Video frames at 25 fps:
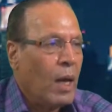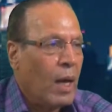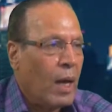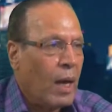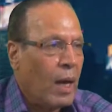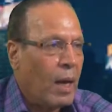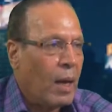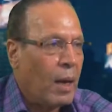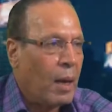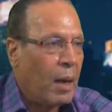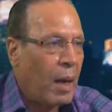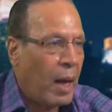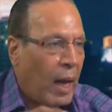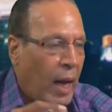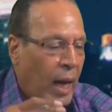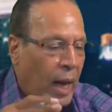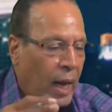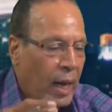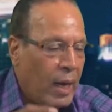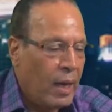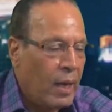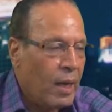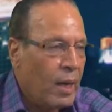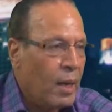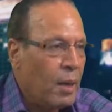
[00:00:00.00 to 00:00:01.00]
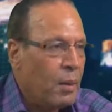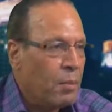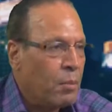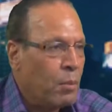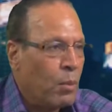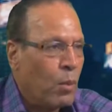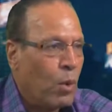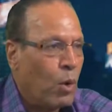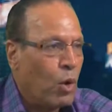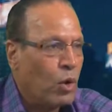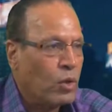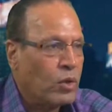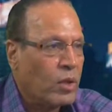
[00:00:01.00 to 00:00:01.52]
آه، على
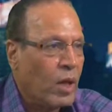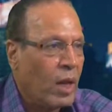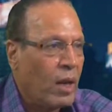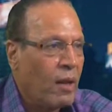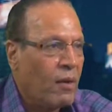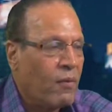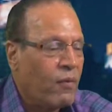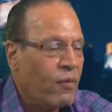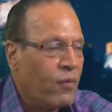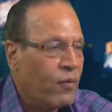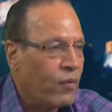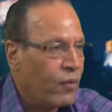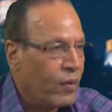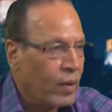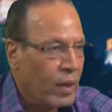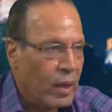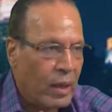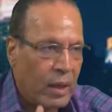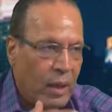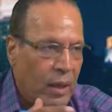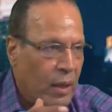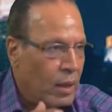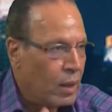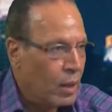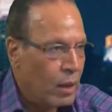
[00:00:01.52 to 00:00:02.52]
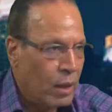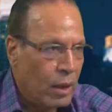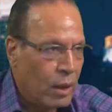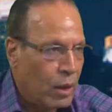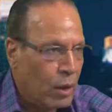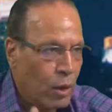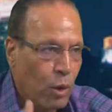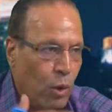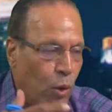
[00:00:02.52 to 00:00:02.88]
مختلف آه،